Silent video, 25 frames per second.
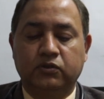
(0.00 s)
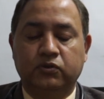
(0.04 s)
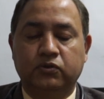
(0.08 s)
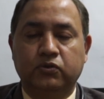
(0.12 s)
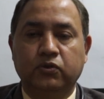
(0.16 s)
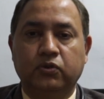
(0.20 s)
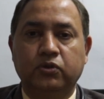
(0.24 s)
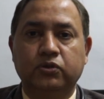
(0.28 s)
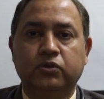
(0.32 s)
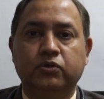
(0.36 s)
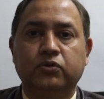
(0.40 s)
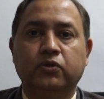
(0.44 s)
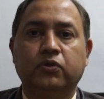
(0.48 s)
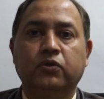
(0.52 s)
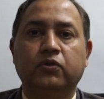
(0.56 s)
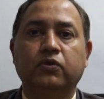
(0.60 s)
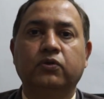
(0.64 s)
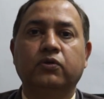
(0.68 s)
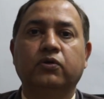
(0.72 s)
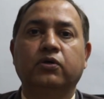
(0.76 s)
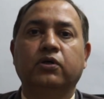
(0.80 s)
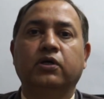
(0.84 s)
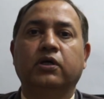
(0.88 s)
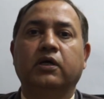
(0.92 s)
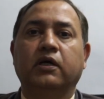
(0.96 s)
दोस्तों
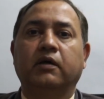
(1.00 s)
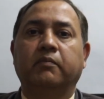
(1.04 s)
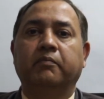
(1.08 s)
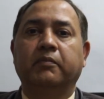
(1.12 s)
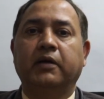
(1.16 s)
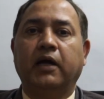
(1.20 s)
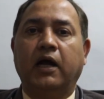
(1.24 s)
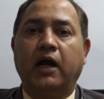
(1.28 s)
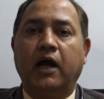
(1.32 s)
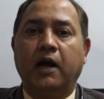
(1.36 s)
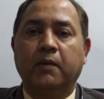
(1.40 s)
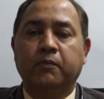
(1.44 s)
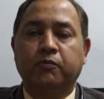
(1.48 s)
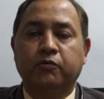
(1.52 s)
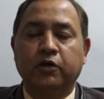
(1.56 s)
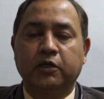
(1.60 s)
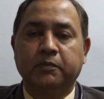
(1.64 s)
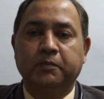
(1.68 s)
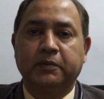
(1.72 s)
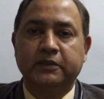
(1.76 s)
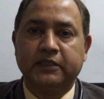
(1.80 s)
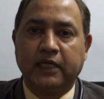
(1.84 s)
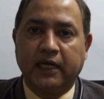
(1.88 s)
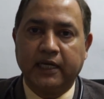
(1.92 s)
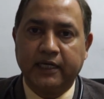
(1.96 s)
मैं आपको
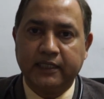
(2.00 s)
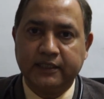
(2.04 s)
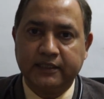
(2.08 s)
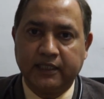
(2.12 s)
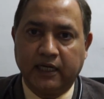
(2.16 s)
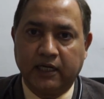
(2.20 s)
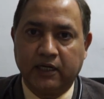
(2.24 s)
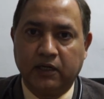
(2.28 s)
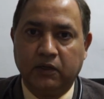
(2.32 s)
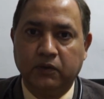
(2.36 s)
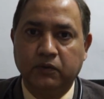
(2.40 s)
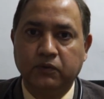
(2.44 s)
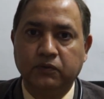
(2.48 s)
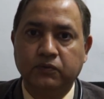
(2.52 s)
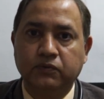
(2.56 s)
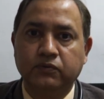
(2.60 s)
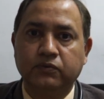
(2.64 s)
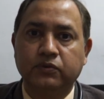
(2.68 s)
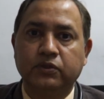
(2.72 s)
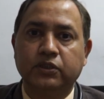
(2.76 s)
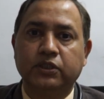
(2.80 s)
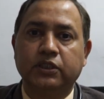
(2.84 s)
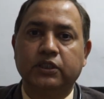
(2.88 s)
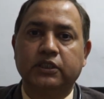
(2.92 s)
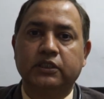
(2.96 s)
एक बताने जा रहा हूँ
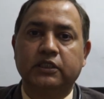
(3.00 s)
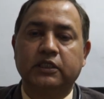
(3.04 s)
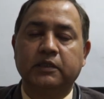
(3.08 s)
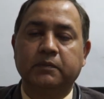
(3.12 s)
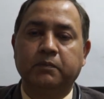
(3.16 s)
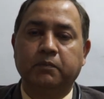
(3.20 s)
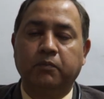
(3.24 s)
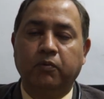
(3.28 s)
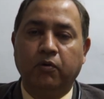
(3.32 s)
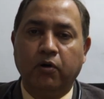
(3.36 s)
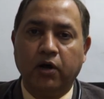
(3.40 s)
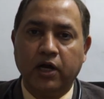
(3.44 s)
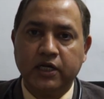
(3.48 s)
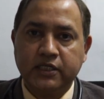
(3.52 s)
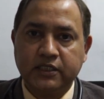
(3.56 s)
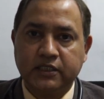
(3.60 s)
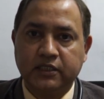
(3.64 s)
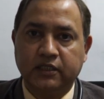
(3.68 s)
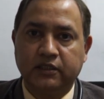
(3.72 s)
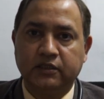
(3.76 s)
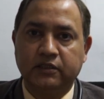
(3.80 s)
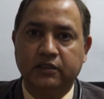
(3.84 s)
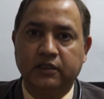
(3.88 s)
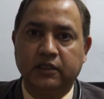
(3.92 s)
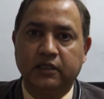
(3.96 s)
कि बॉयज़ के
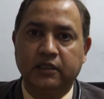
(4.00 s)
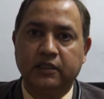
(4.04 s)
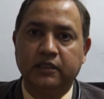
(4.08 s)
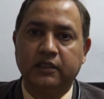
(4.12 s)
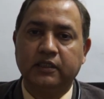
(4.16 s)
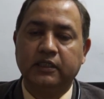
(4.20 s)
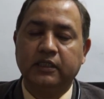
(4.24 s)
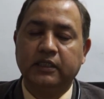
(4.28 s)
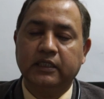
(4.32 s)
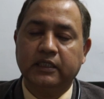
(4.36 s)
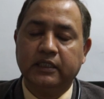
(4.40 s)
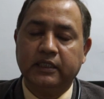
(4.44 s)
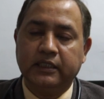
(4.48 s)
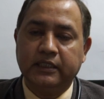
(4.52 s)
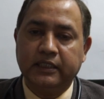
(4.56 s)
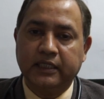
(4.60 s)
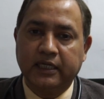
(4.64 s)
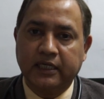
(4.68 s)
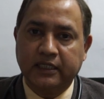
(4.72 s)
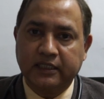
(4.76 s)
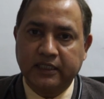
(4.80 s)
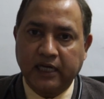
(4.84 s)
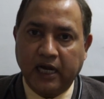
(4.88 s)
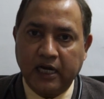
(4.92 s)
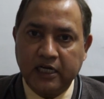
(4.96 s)
अंदर
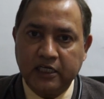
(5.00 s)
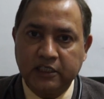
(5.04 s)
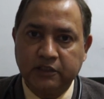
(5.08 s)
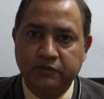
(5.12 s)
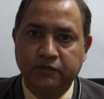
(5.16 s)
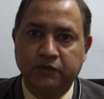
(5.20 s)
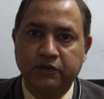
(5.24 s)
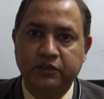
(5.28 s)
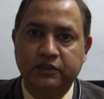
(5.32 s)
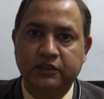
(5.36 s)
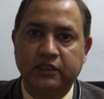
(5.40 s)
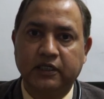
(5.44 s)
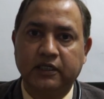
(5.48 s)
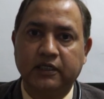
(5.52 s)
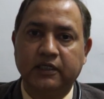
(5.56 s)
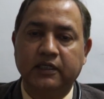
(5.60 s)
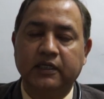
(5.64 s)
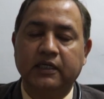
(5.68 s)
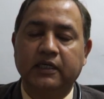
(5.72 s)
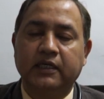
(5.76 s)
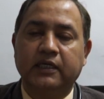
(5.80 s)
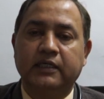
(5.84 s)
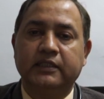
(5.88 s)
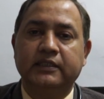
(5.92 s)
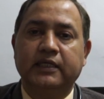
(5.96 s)
इरेक्टाइल डिस्फंक्शन
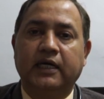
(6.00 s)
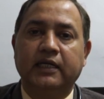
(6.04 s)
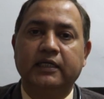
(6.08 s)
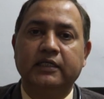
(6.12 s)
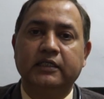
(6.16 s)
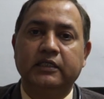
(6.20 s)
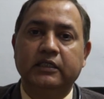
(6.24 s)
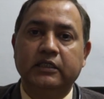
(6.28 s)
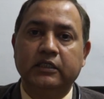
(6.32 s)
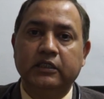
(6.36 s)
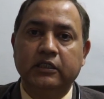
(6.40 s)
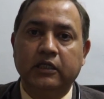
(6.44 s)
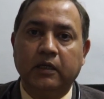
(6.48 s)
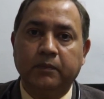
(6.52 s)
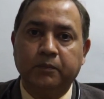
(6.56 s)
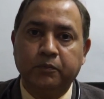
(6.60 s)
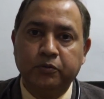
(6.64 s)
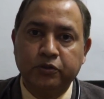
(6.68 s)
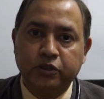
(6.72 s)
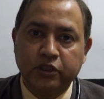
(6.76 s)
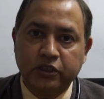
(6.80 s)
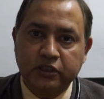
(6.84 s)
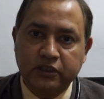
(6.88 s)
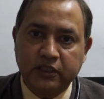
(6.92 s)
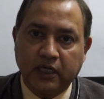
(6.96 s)
यानी
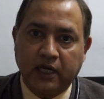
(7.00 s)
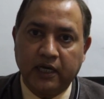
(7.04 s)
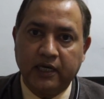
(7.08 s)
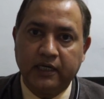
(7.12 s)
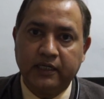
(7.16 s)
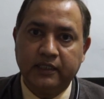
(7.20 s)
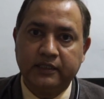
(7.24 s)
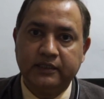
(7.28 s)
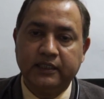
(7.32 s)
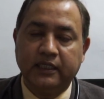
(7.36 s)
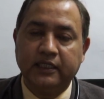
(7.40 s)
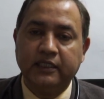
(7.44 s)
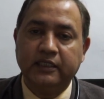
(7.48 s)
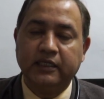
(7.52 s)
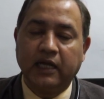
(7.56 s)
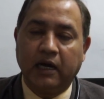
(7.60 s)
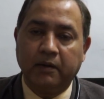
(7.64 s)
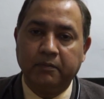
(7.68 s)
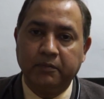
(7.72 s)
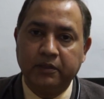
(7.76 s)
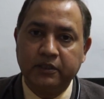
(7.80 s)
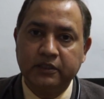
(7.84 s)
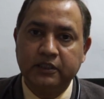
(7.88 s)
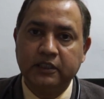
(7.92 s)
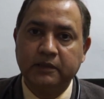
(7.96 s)
नपुसकता यानी
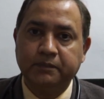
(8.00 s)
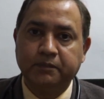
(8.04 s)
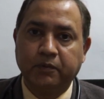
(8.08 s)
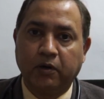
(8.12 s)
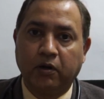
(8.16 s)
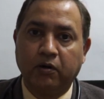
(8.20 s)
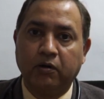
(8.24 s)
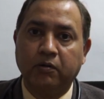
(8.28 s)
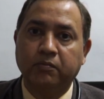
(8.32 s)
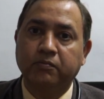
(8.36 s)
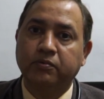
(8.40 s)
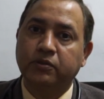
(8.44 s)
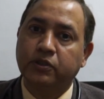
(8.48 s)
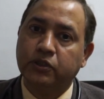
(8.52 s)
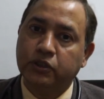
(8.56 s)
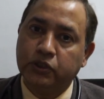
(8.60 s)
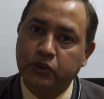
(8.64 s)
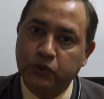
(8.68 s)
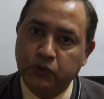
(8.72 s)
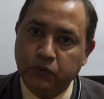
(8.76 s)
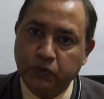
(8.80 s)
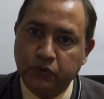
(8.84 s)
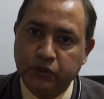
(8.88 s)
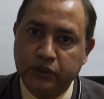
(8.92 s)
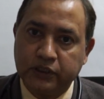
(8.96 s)
नामर्दी प्रॉब्लम
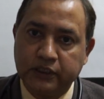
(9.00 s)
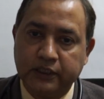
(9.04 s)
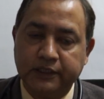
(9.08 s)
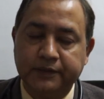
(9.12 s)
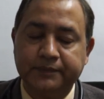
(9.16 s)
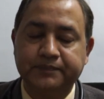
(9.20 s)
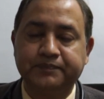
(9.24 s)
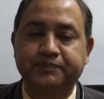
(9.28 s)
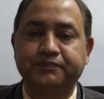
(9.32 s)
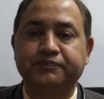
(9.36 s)
क्यों होती है